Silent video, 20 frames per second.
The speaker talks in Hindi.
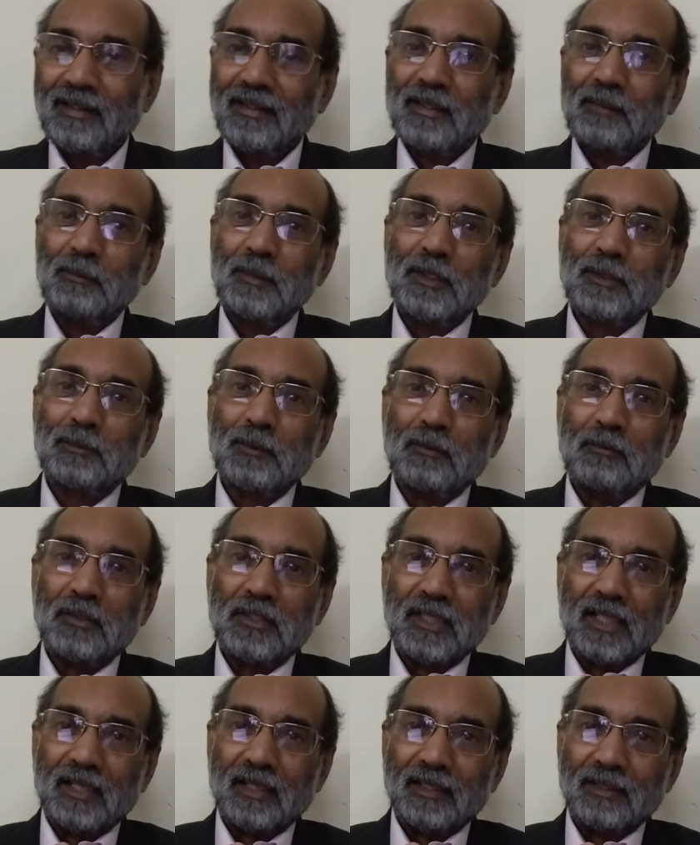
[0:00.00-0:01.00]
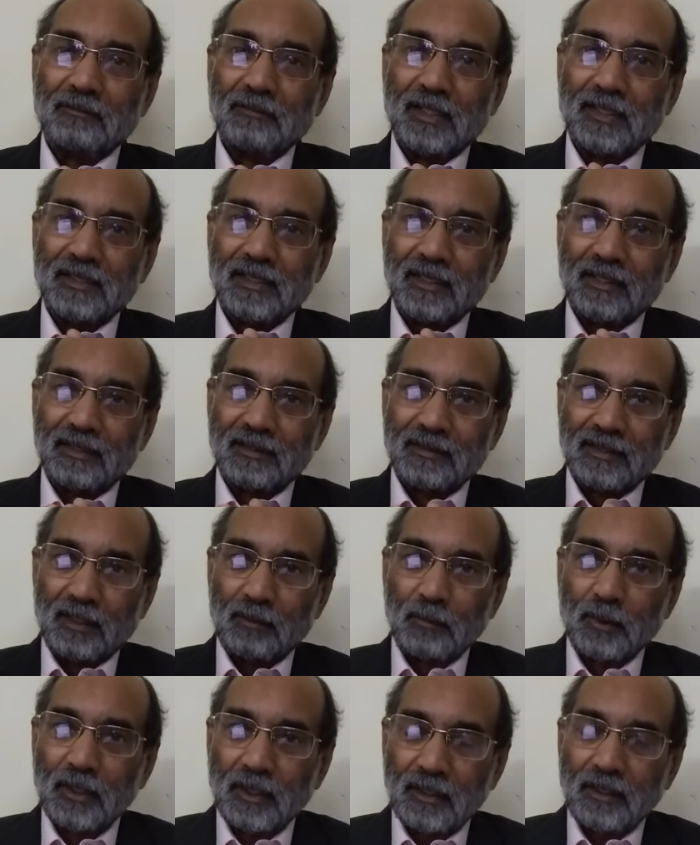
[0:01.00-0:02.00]
कभी इस पर विचारिक वैचारिक
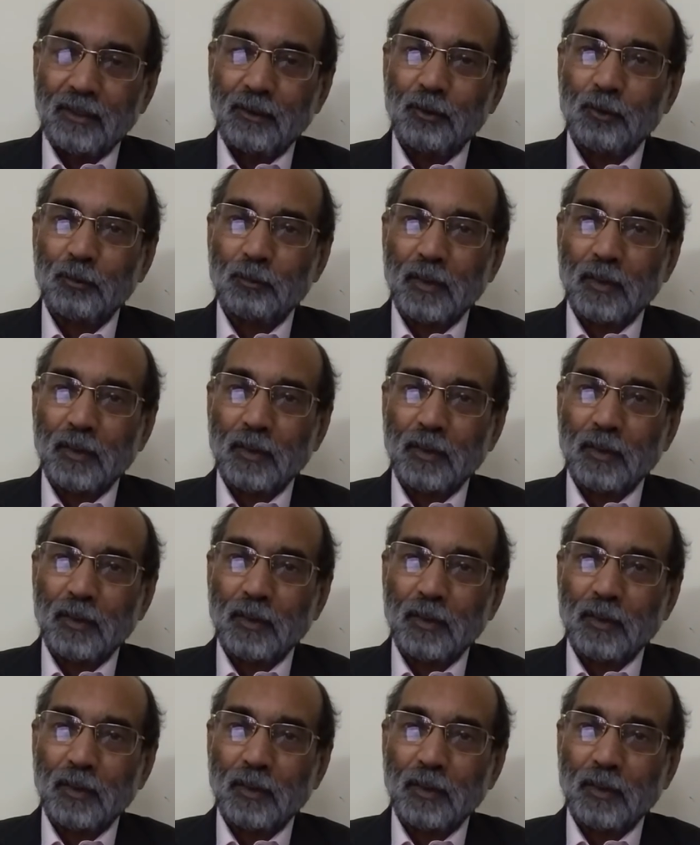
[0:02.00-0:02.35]
सहमति नहीं हो